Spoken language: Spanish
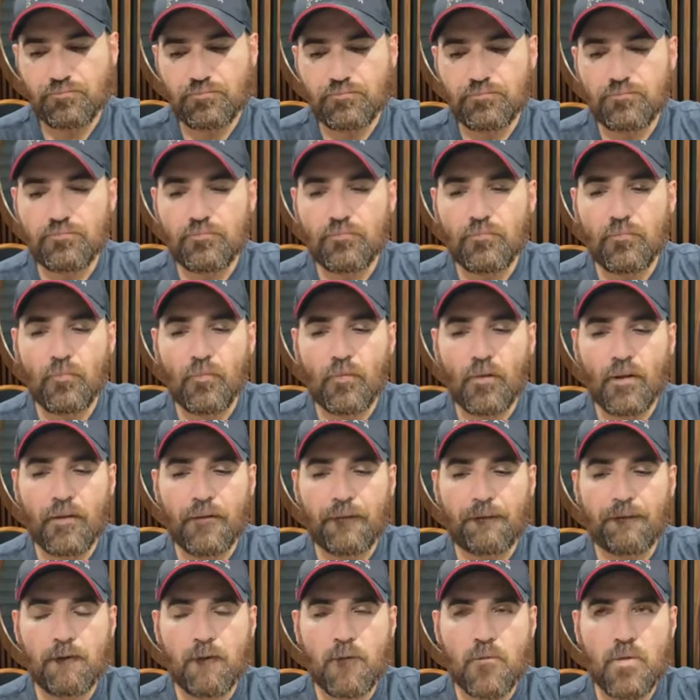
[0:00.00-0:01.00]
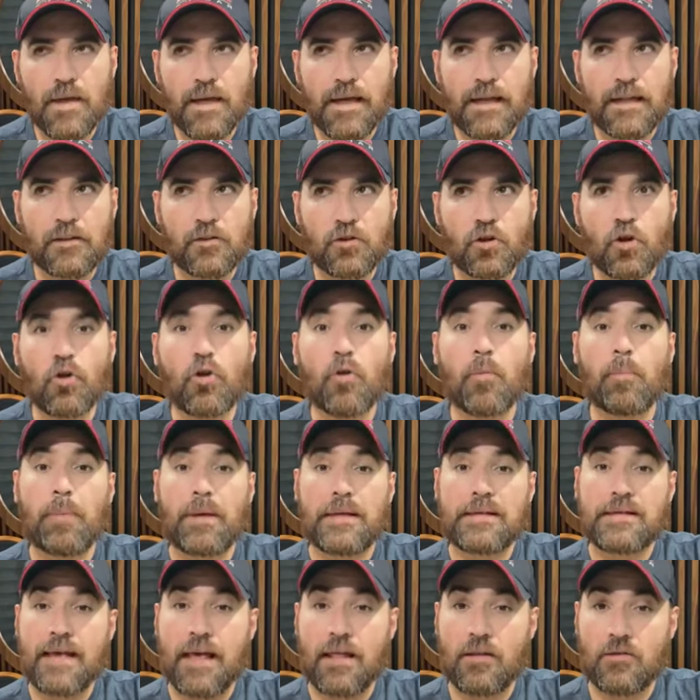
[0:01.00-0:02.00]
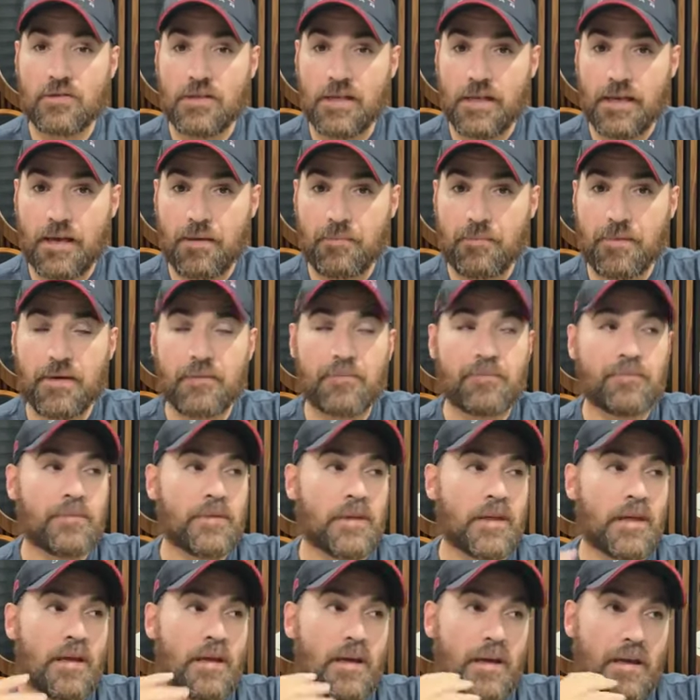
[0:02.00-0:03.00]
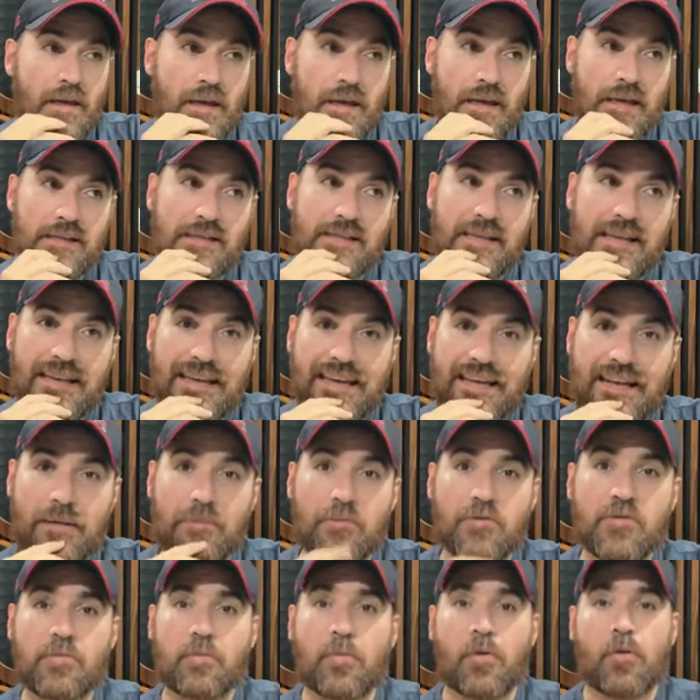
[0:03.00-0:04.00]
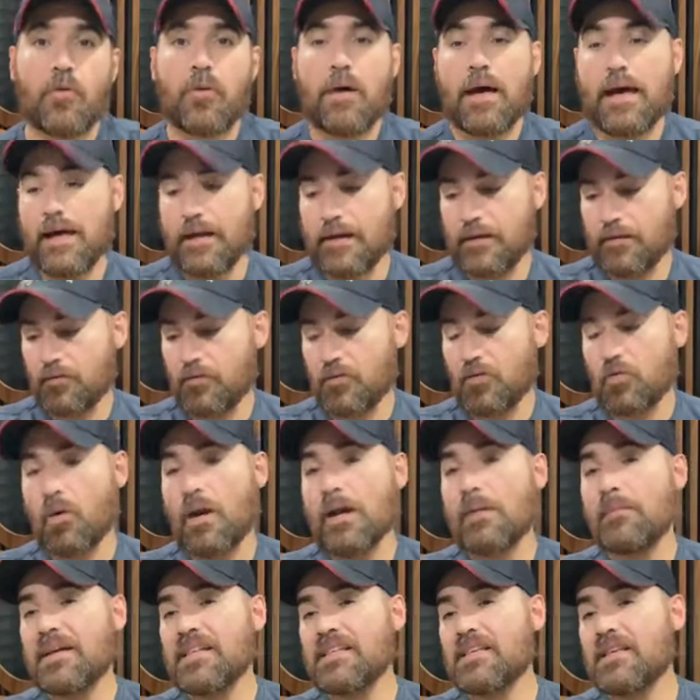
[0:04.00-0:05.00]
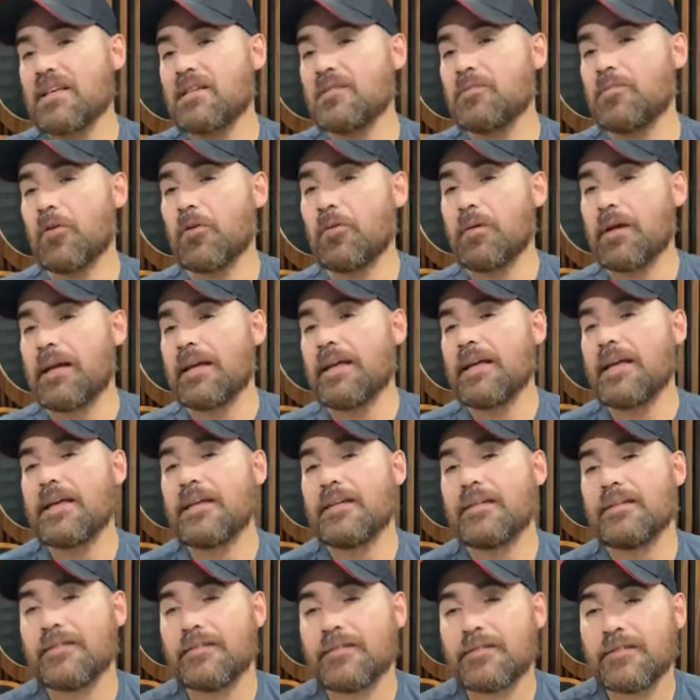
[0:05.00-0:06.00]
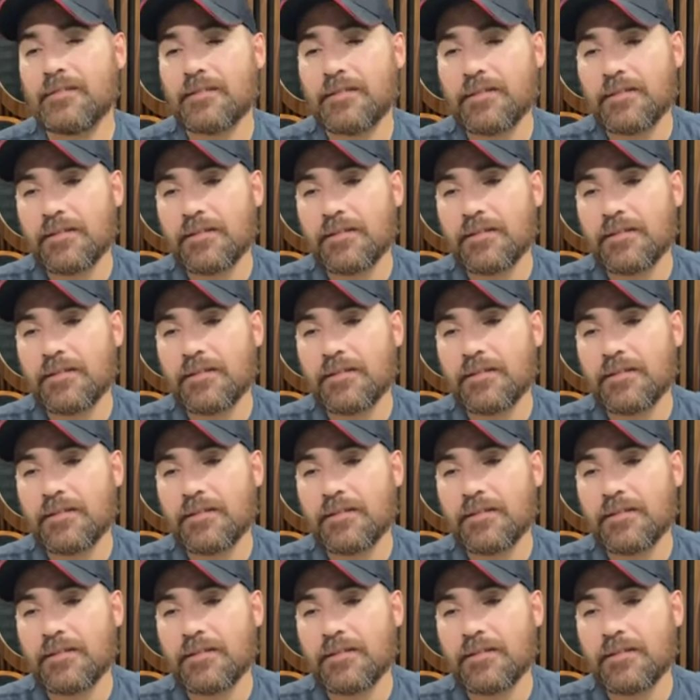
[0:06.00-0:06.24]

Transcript: el toro pesado. El toro pesado se llama. Ese queremos probar. ¿Cuál más quieres probar allá?